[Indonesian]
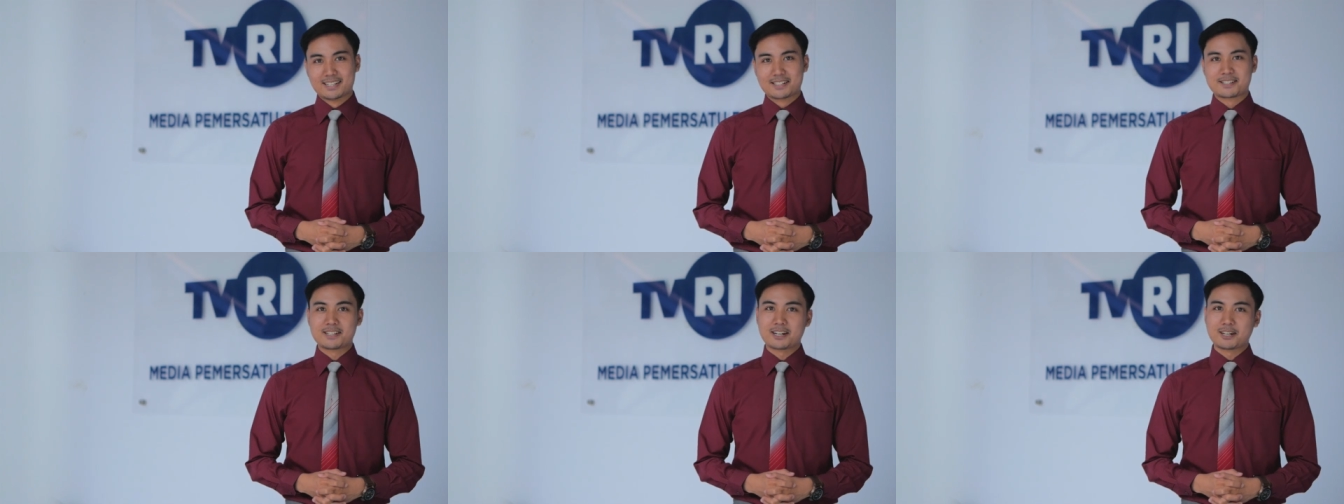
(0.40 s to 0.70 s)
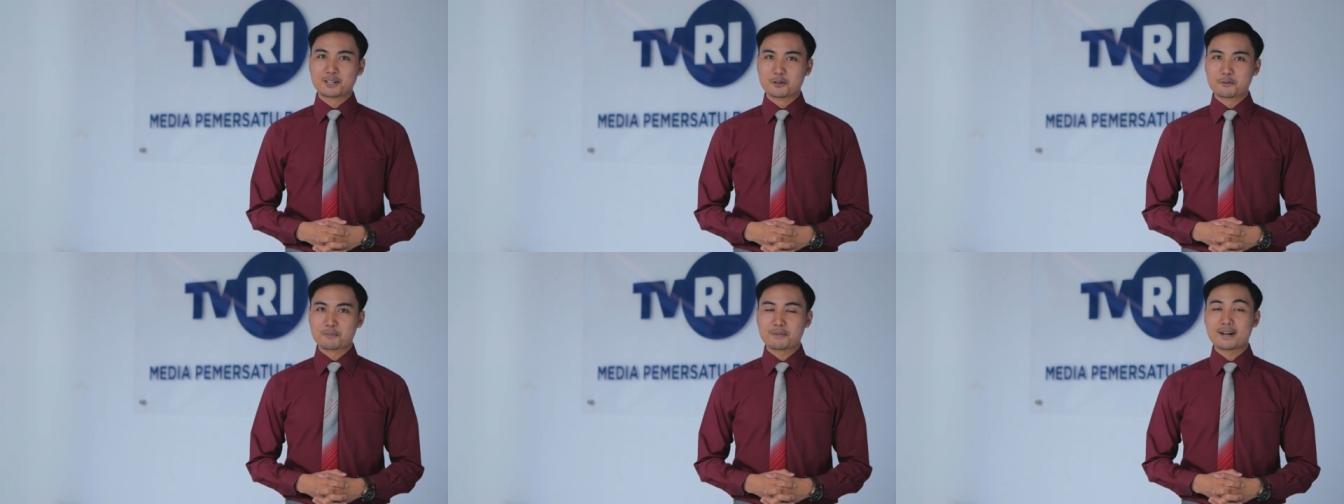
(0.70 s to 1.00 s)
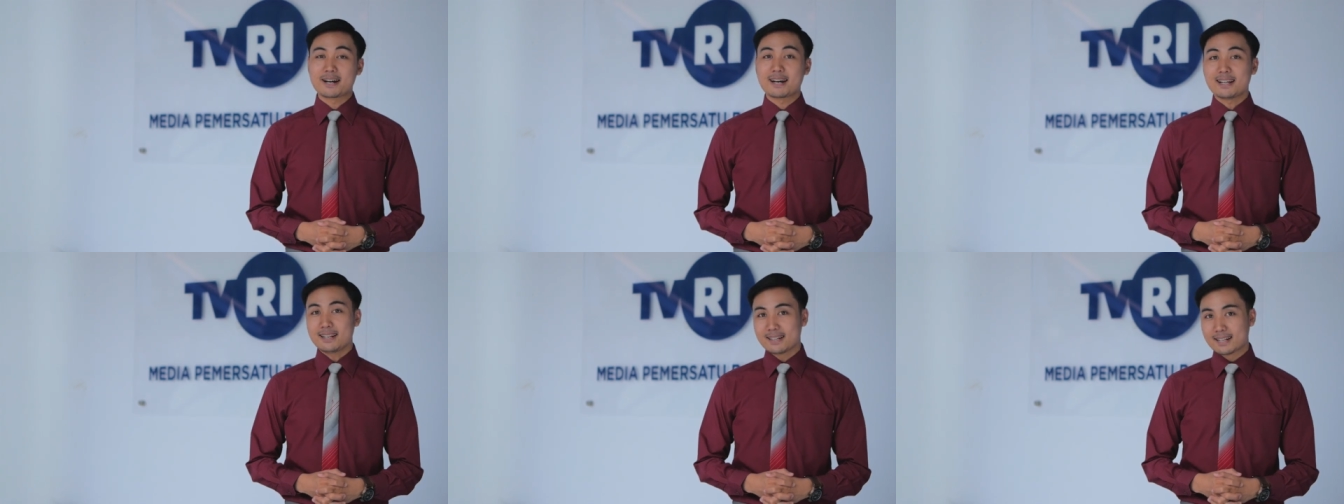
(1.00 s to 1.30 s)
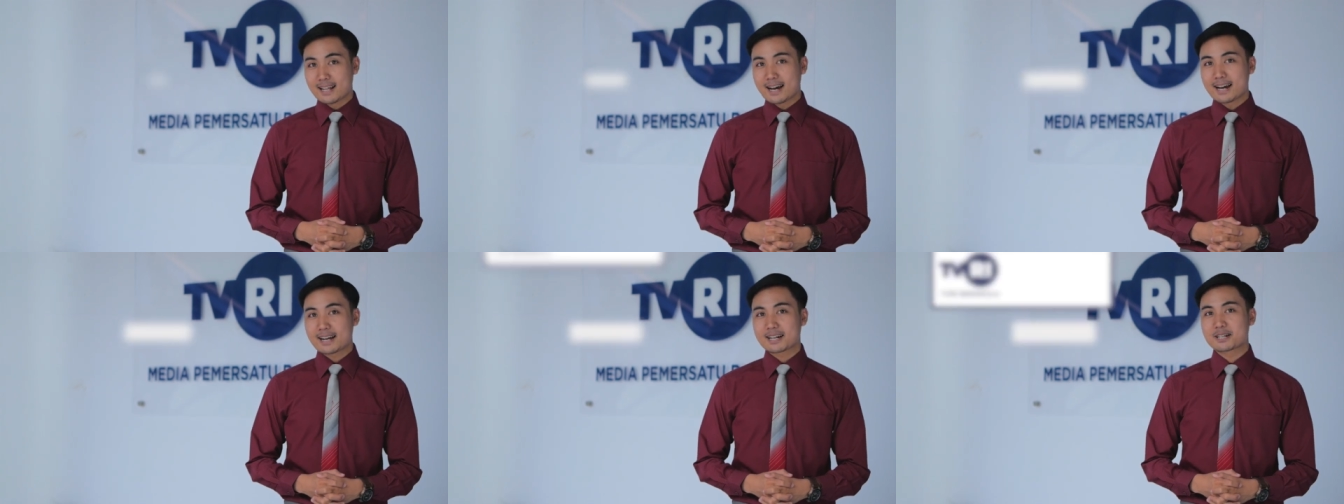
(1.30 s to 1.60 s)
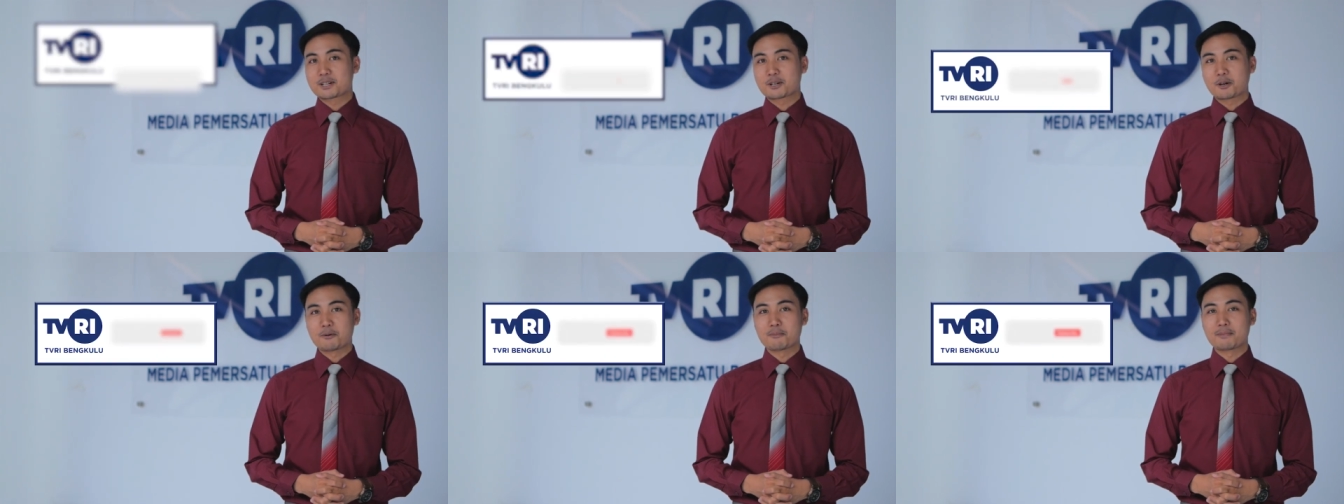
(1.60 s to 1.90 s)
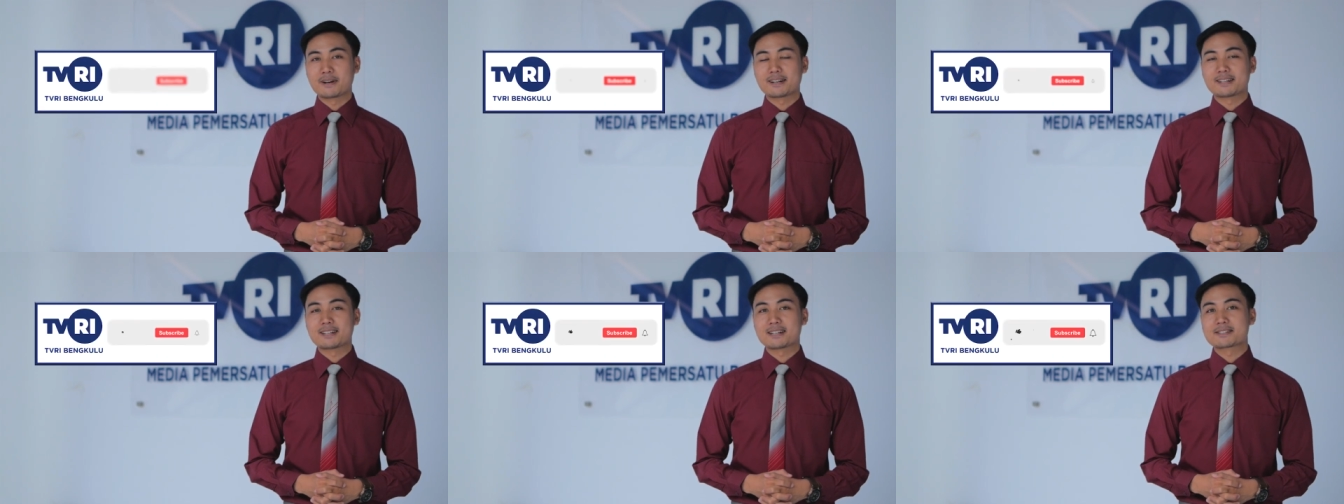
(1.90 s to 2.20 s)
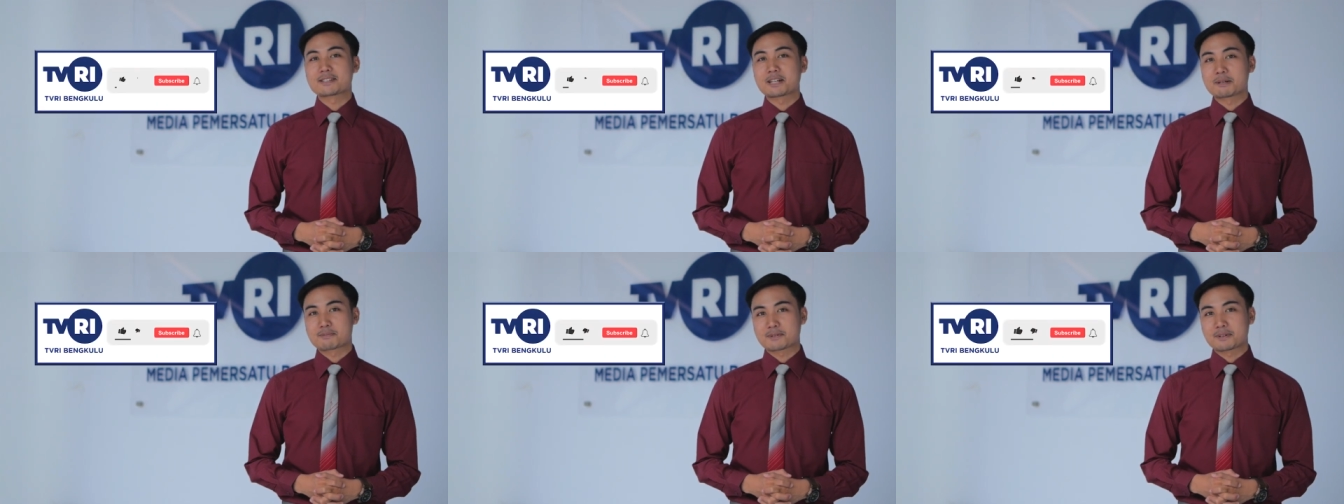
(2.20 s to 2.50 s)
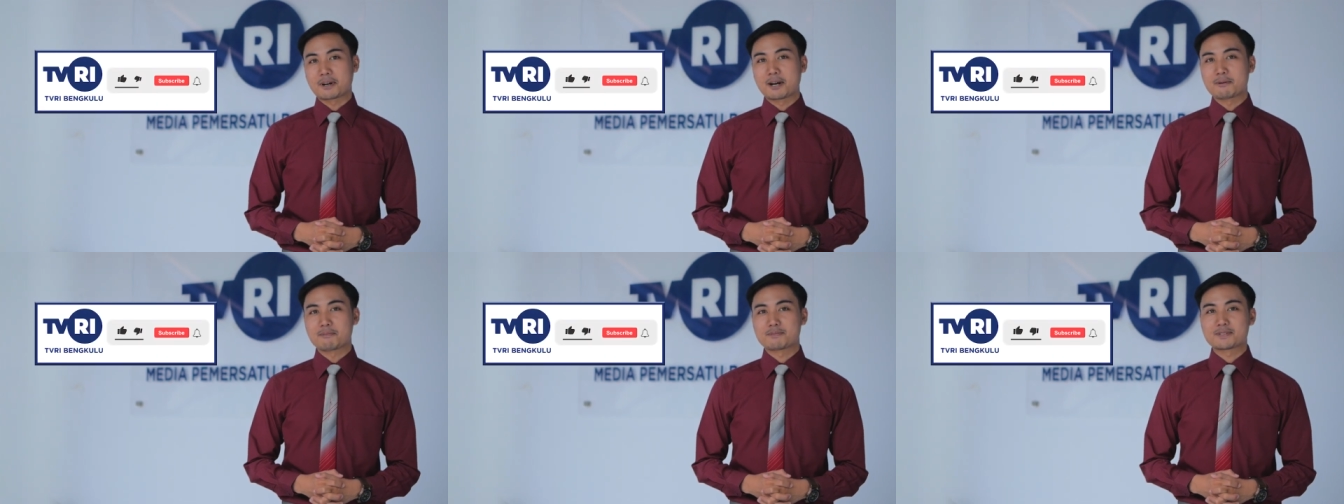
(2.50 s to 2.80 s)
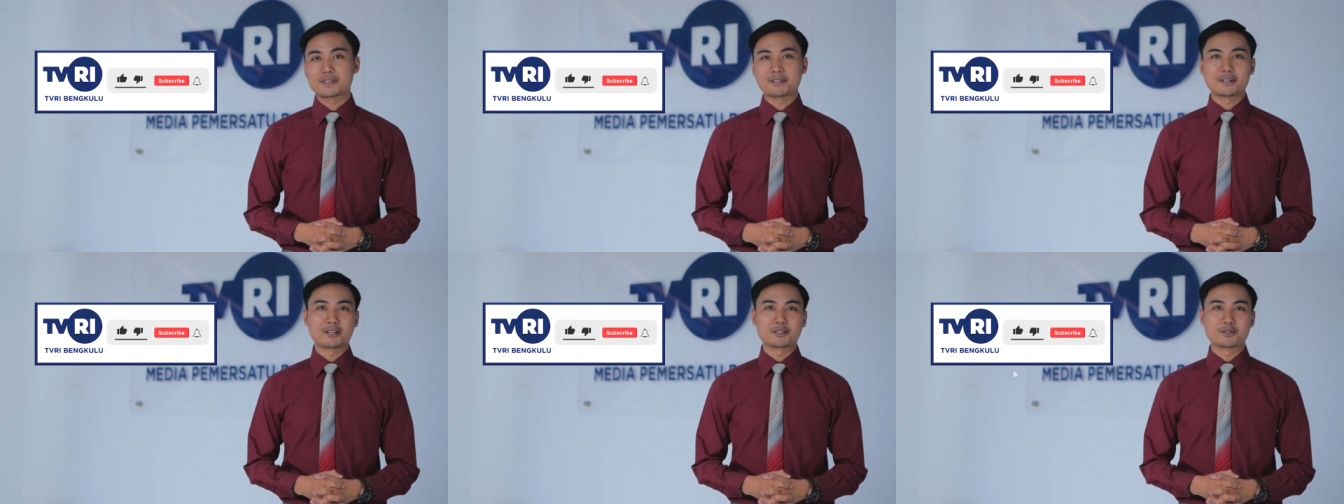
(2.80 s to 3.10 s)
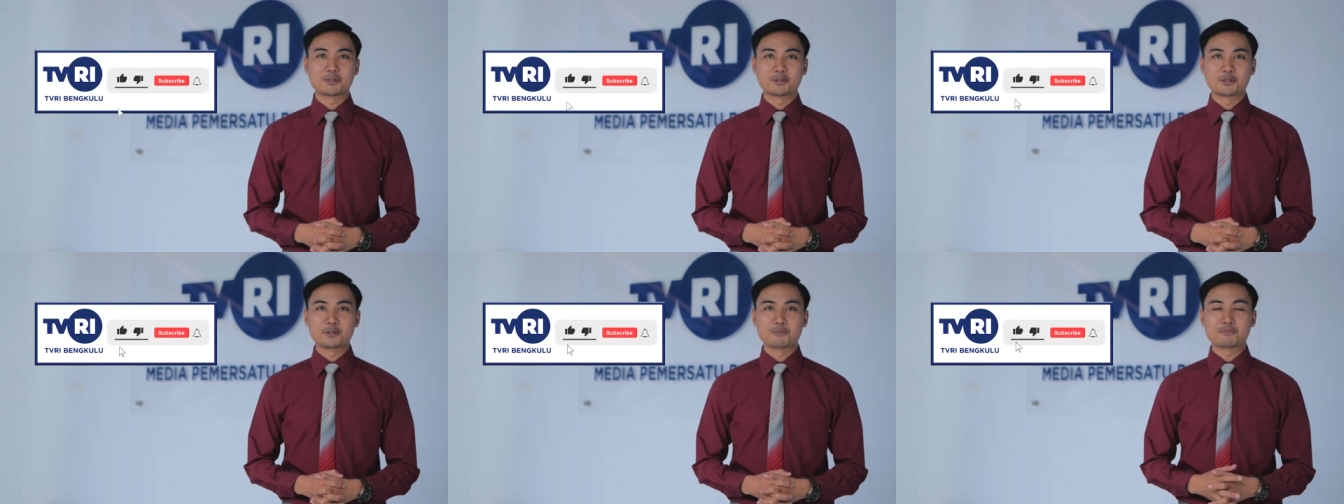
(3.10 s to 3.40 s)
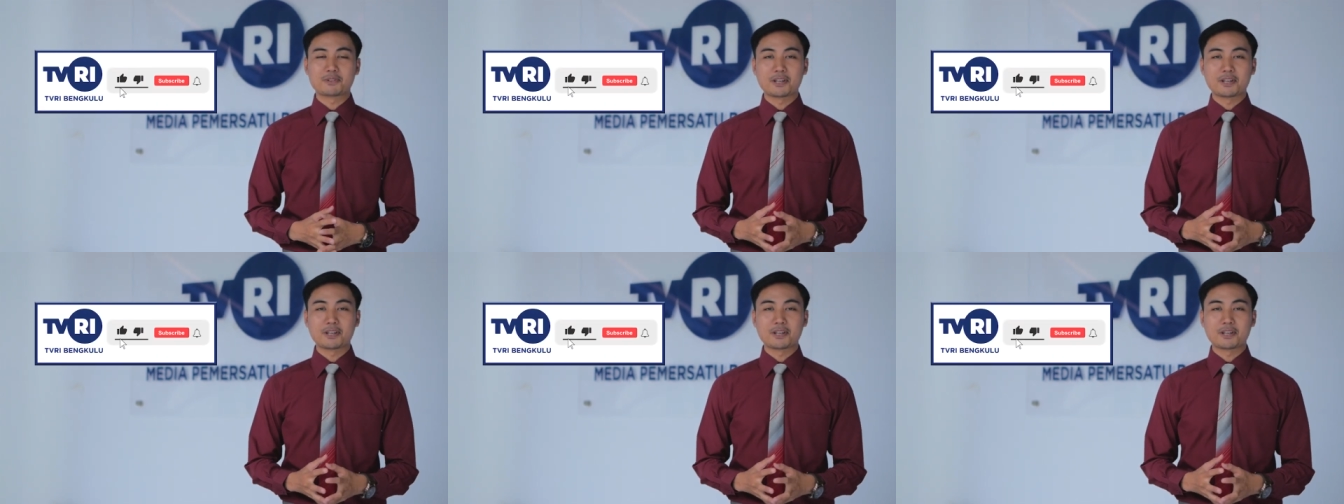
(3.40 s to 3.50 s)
Jangan lupa like, komen, dan subscribe channel YouTube